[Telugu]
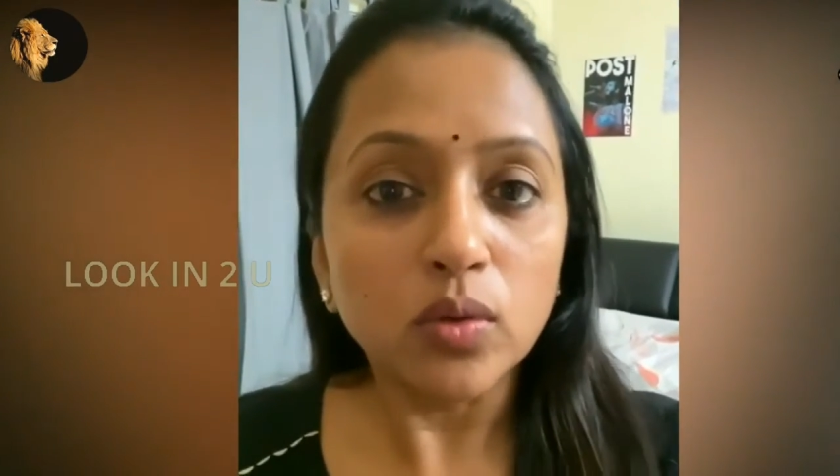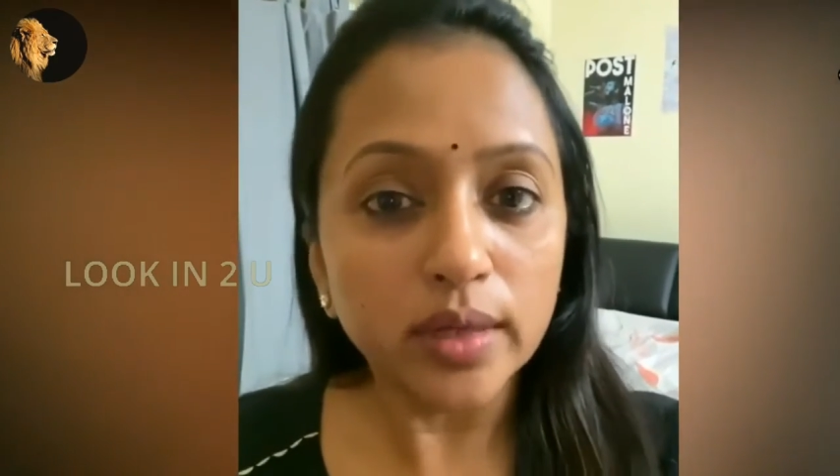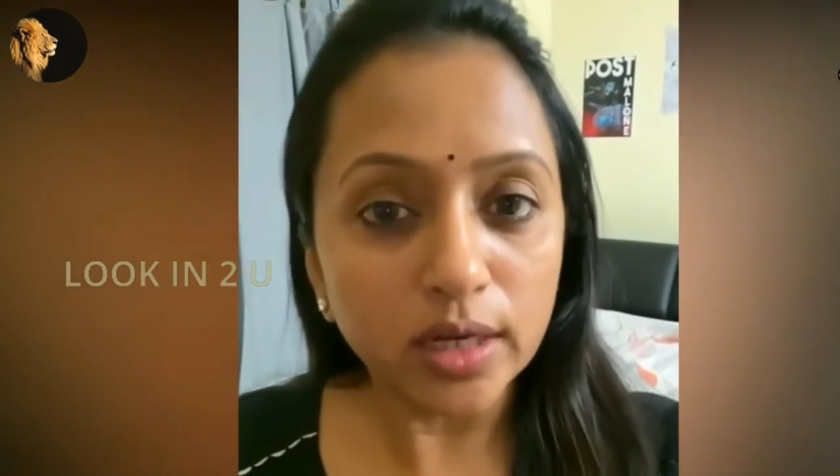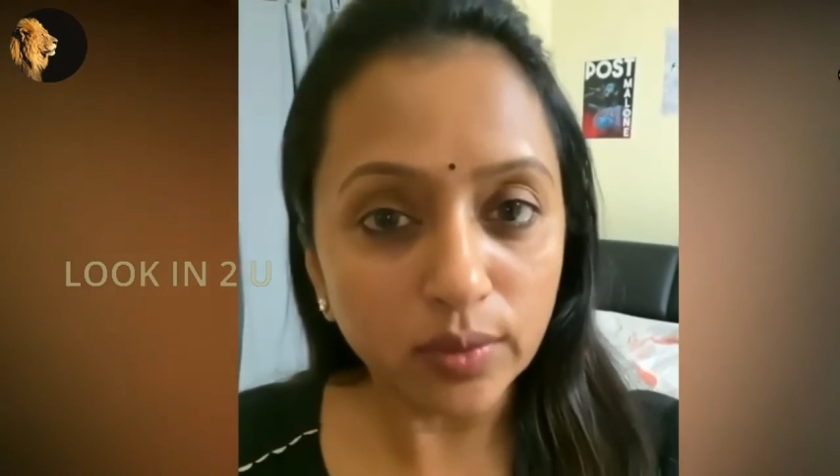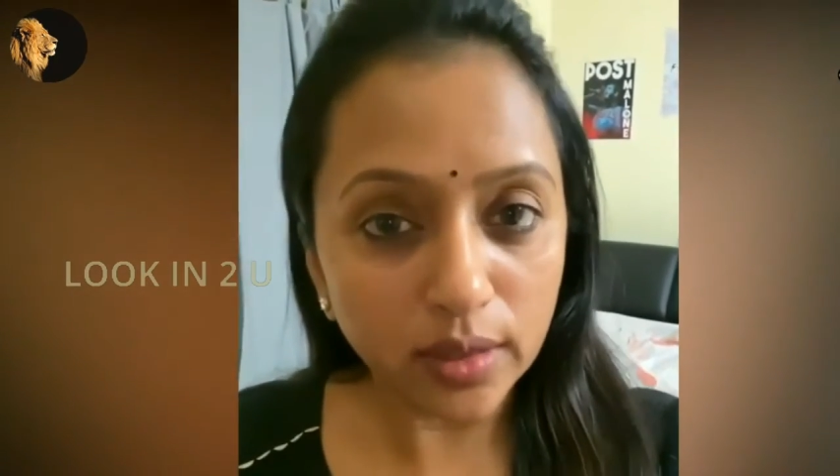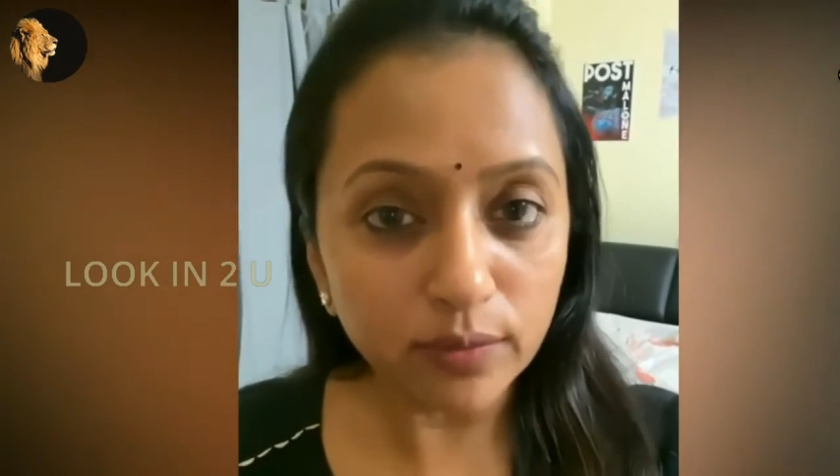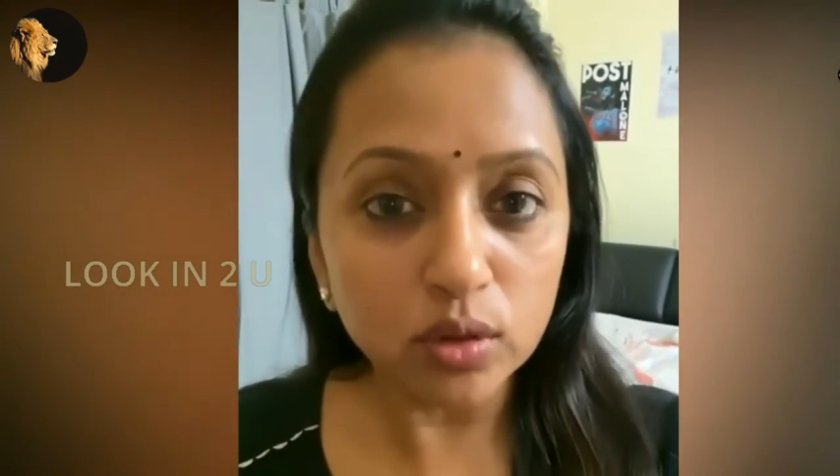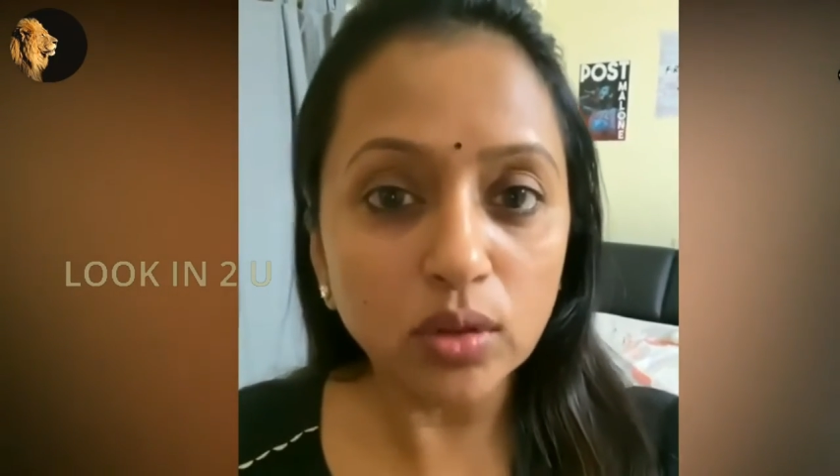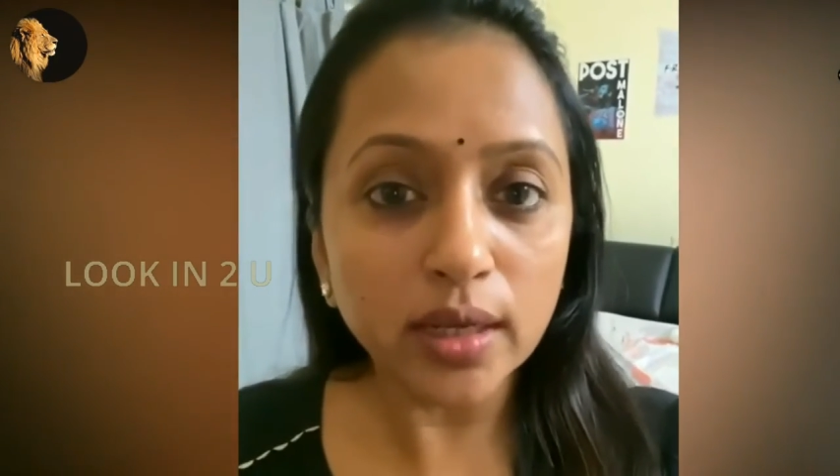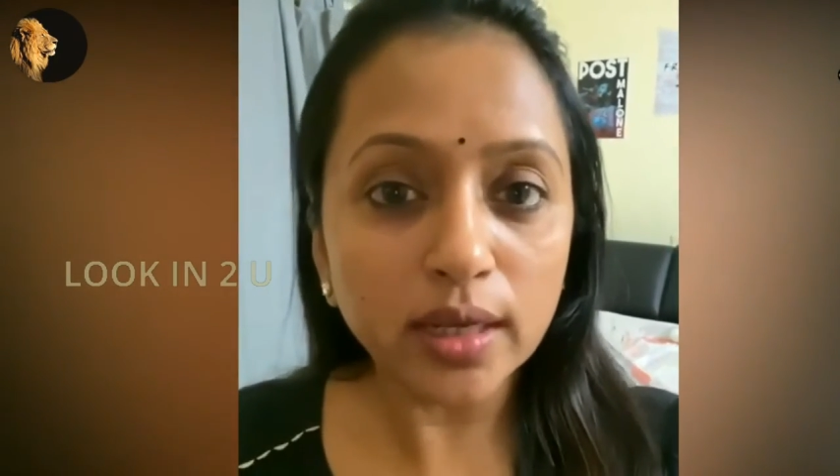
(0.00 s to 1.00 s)
ఉండేటువంటి
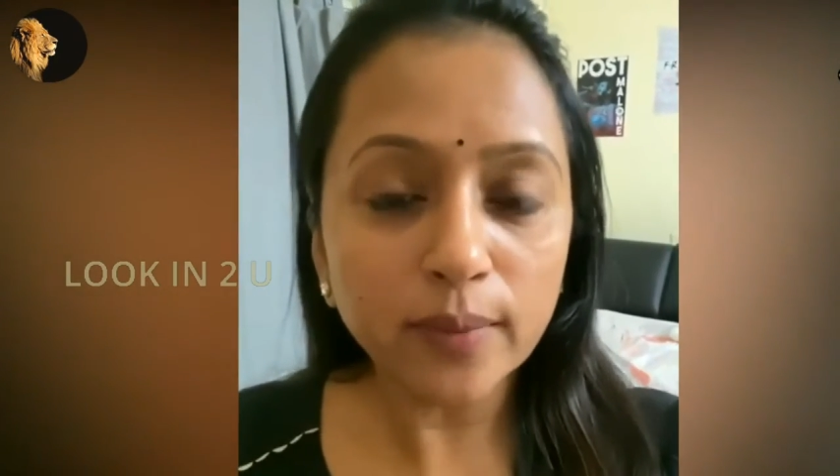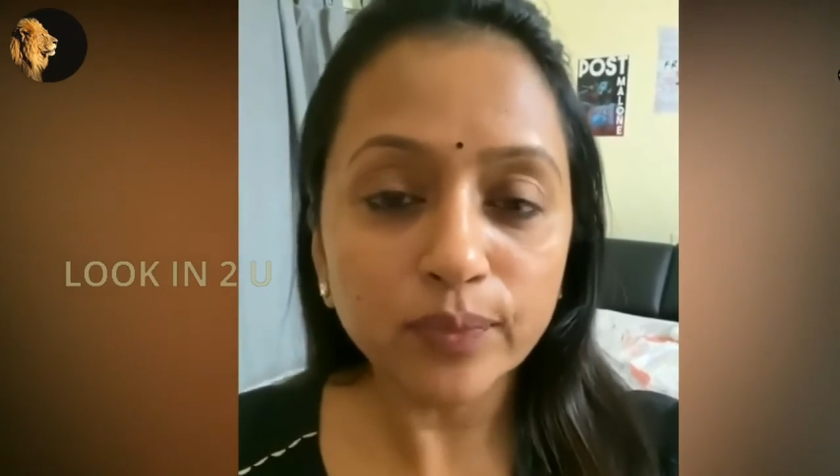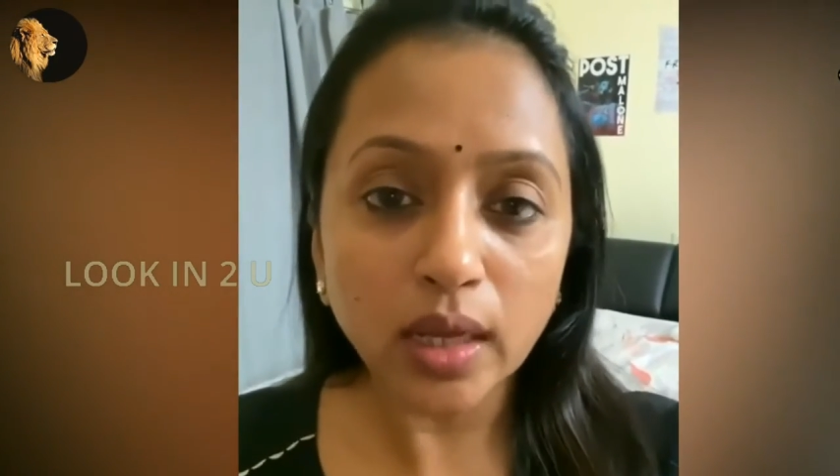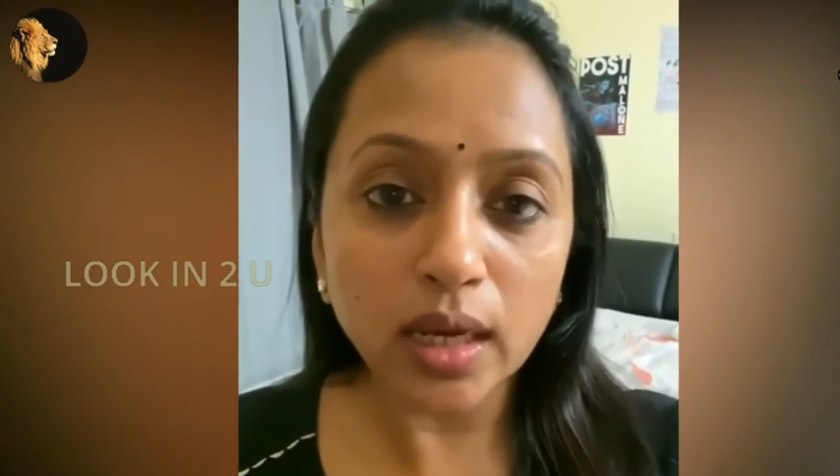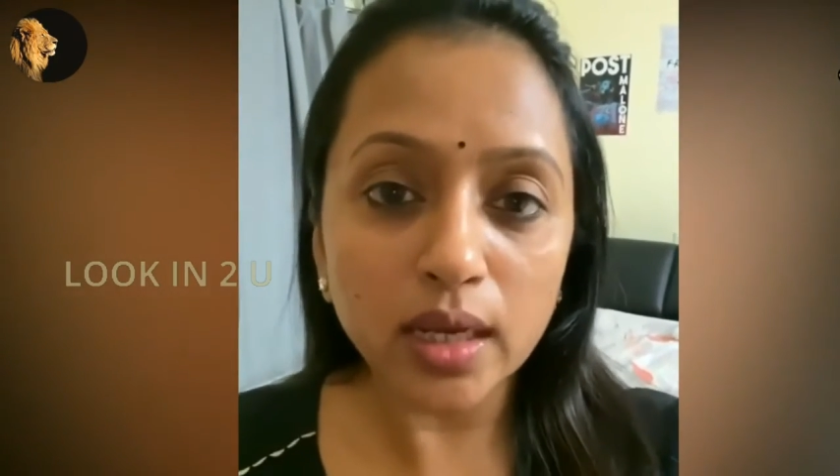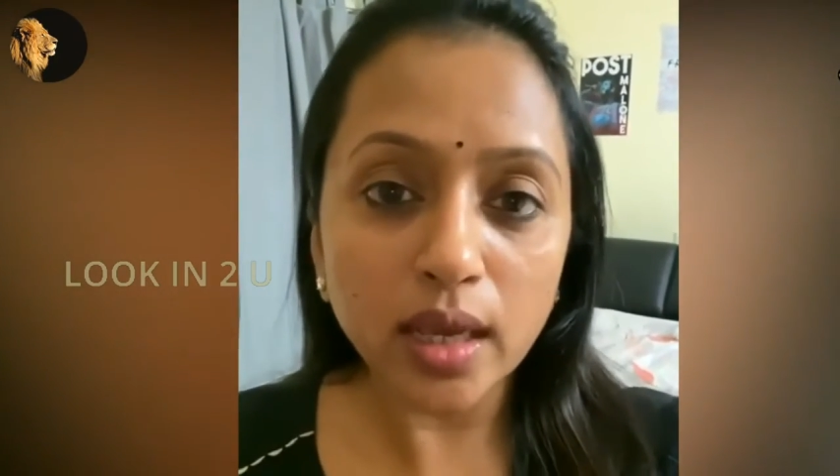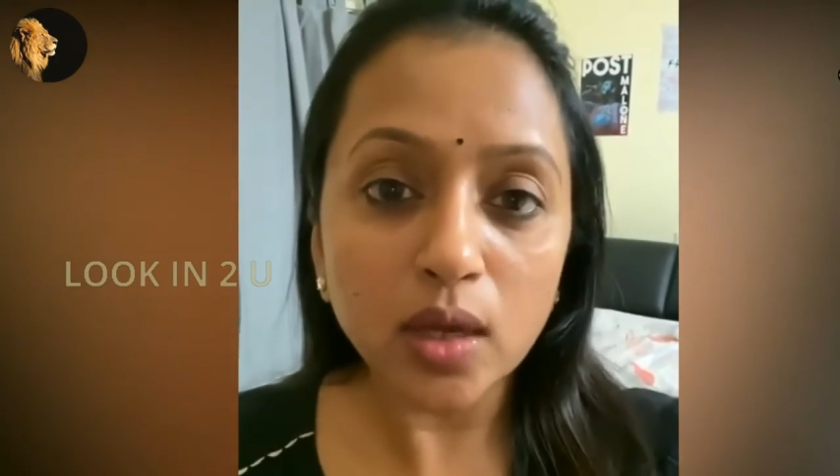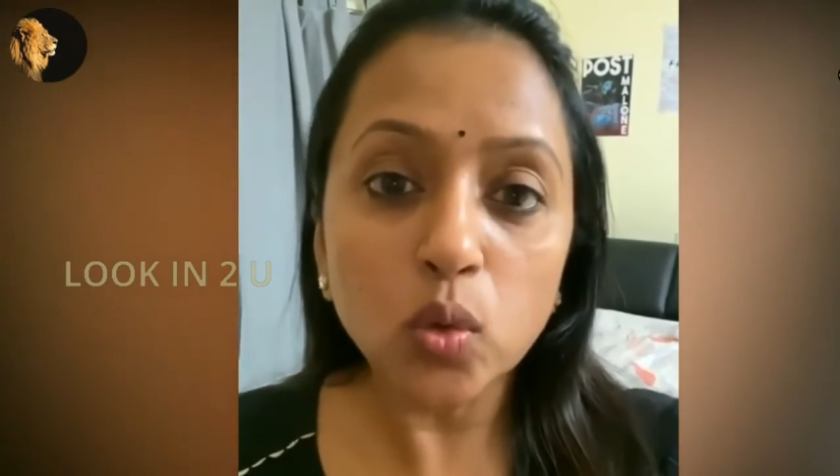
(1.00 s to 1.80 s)
వృద్ధులకి అలాగే